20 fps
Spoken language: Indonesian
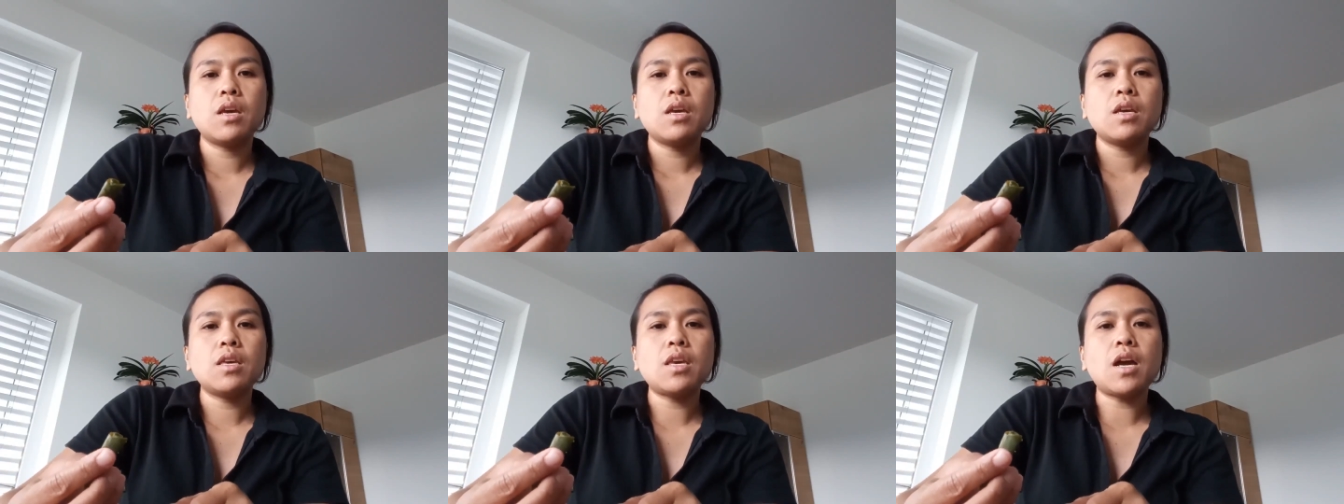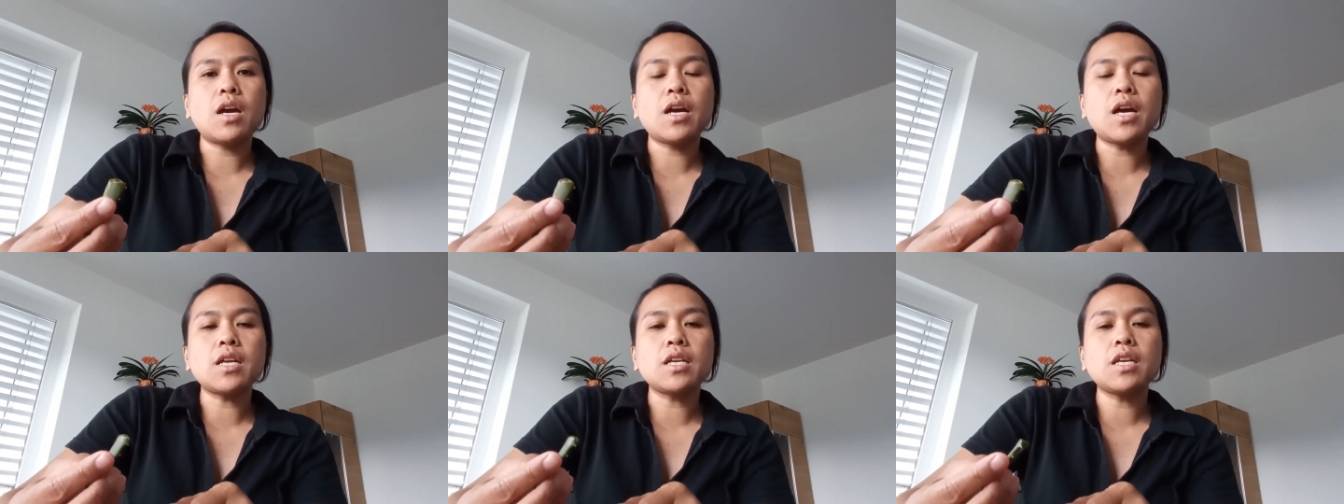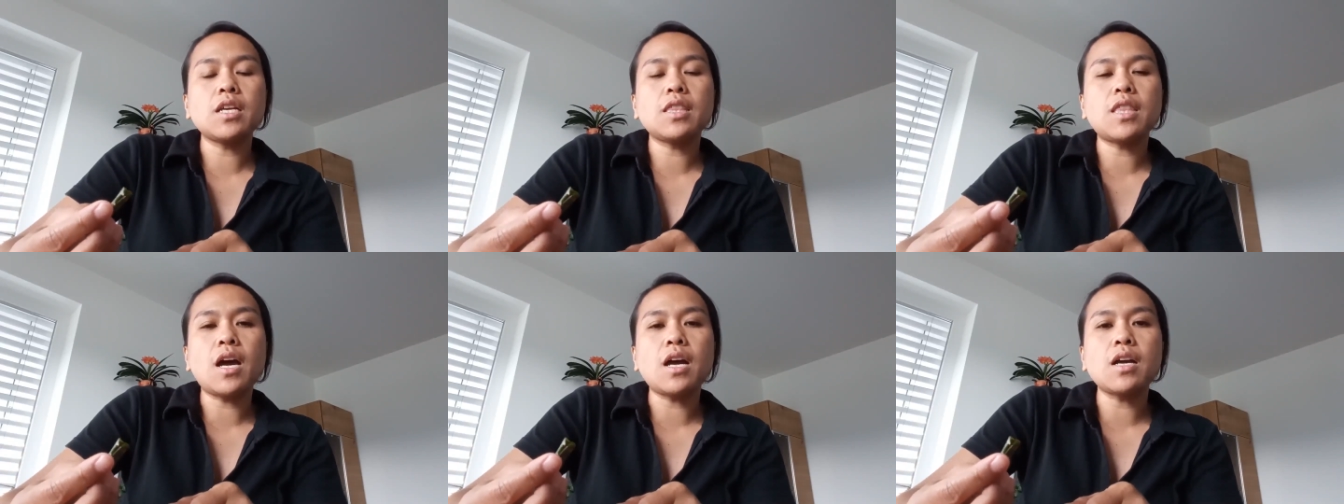Ya kan
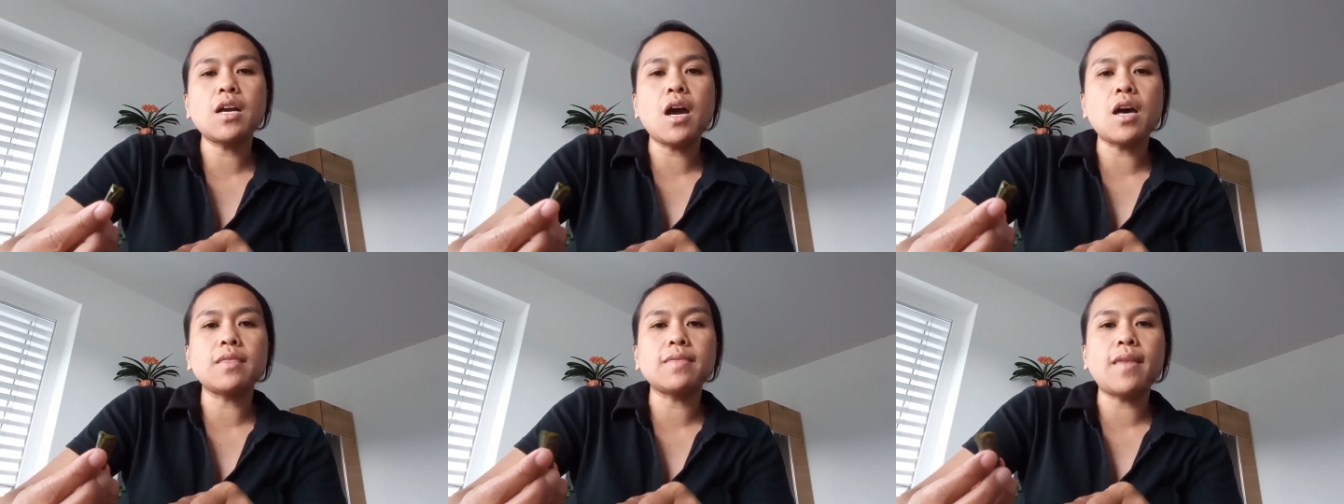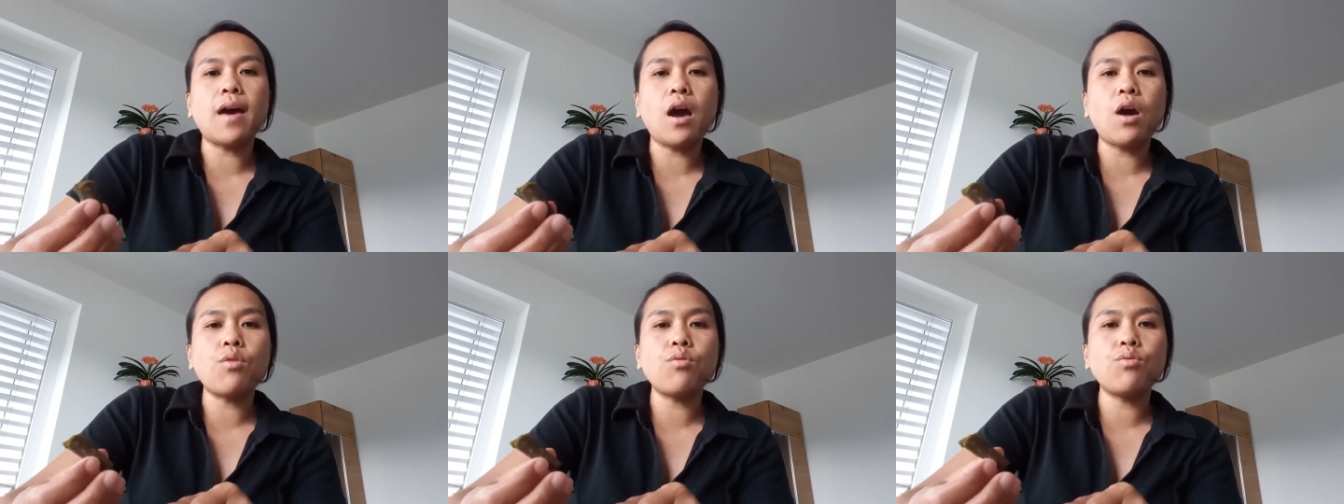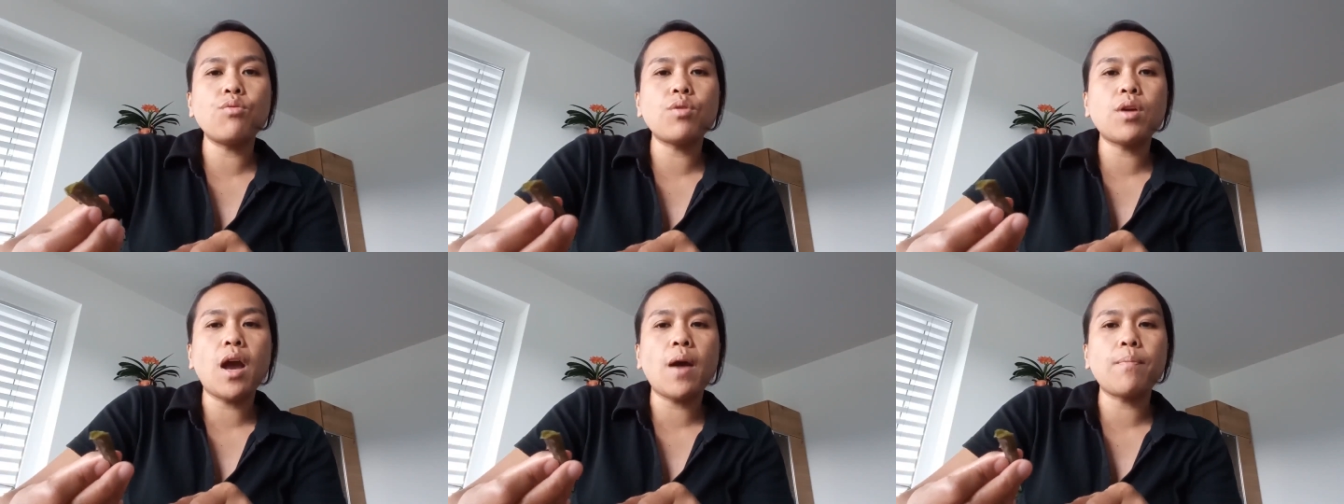kita nggak
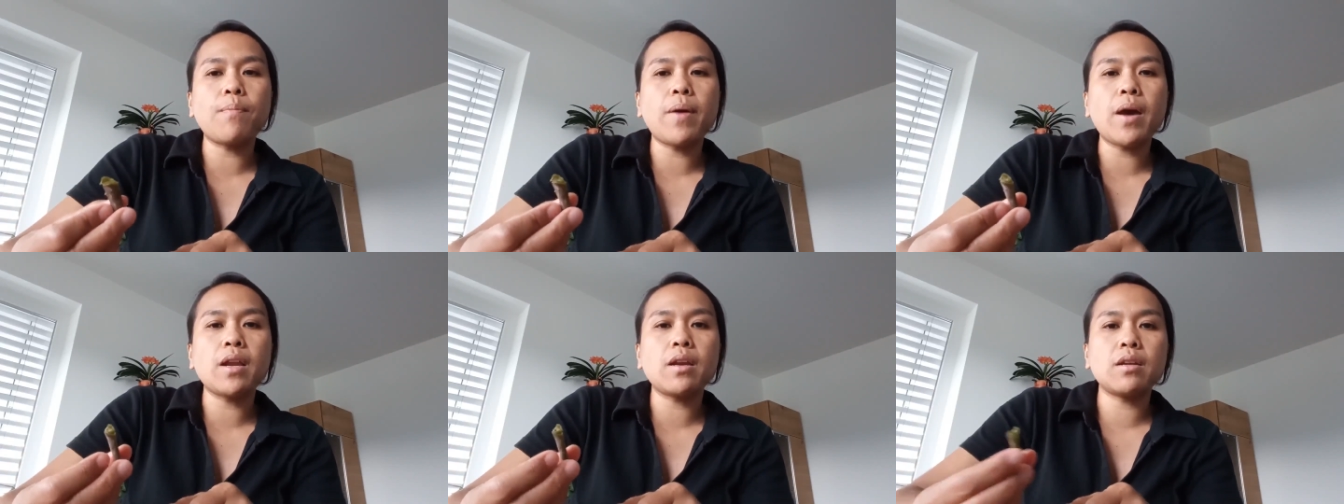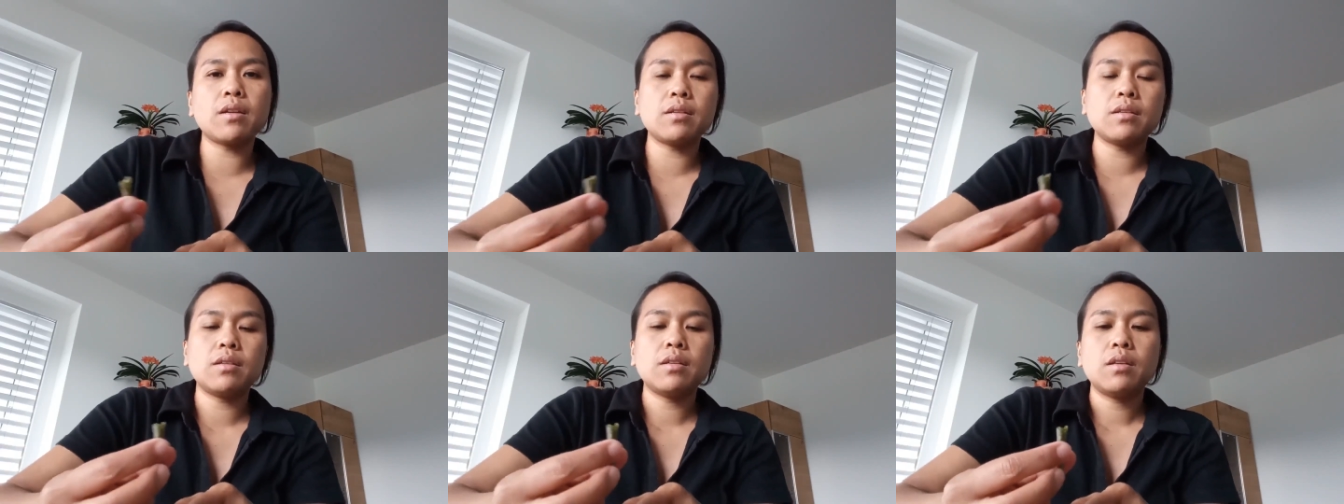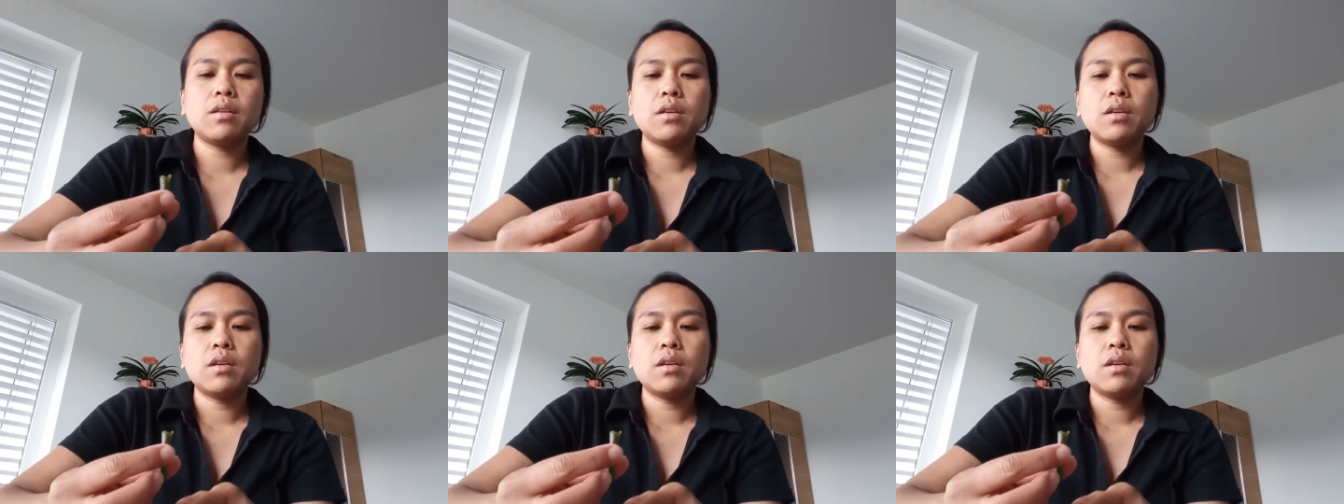tahu kapan